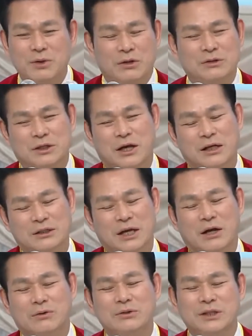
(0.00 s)
裕福
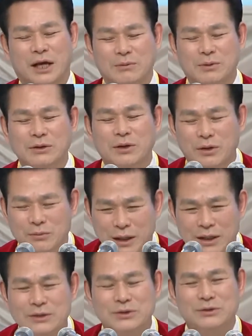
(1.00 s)
になって思い
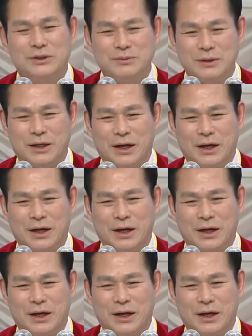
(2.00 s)
煩うこと